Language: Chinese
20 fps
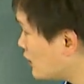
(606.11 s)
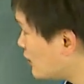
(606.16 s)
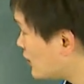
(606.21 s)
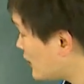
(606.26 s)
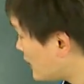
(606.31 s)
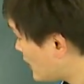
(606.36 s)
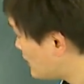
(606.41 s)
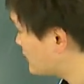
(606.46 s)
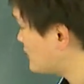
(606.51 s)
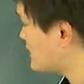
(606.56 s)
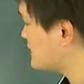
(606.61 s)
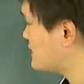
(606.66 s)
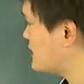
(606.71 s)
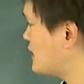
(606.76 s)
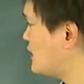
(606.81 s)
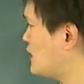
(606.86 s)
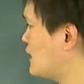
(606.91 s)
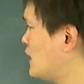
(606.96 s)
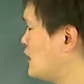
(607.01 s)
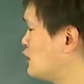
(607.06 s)
来看一下
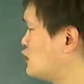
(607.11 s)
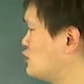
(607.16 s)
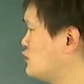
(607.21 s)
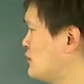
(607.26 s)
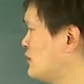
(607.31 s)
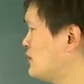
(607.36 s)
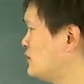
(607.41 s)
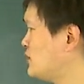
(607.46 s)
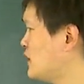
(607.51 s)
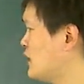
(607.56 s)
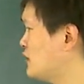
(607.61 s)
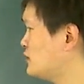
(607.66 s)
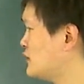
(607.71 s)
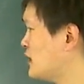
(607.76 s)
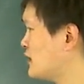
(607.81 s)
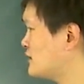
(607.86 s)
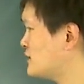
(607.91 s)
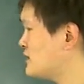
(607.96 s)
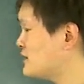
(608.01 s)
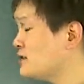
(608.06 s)
C 最小
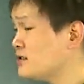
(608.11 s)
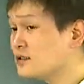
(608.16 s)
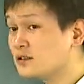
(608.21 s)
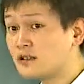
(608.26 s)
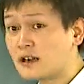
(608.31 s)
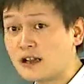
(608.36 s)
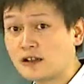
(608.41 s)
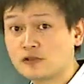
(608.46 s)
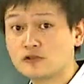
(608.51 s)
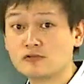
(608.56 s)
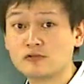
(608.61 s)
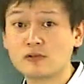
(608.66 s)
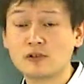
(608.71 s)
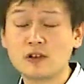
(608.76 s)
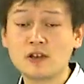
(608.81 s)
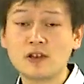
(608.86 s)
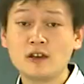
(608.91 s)
的自然数，